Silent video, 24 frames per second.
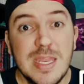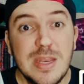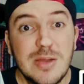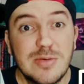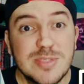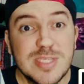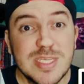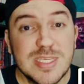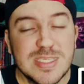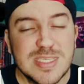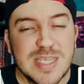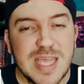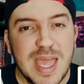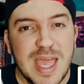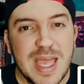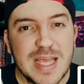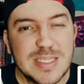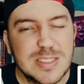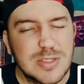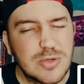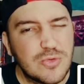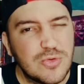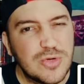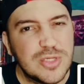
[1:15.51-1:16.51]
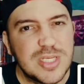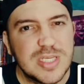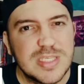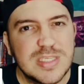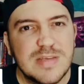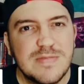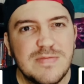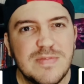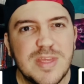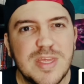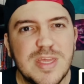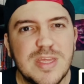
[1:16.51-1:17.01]
Não se esquece, curte
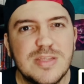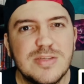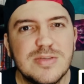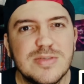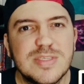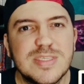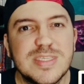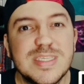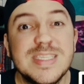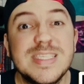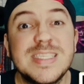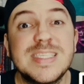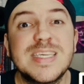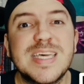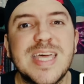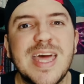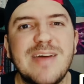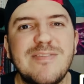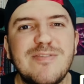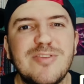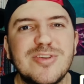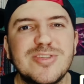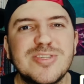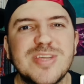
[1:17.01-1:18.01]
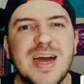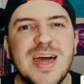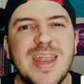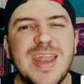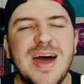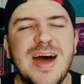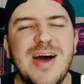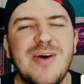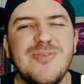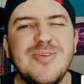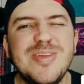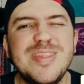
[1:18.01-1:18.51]
esse vídeo, se inscreve no nosso
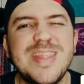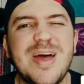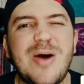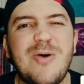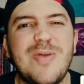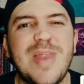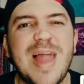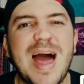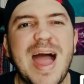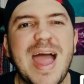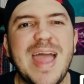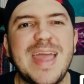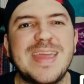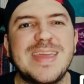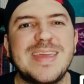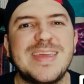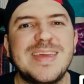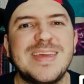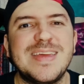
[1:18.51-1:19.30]
canal e dá o like.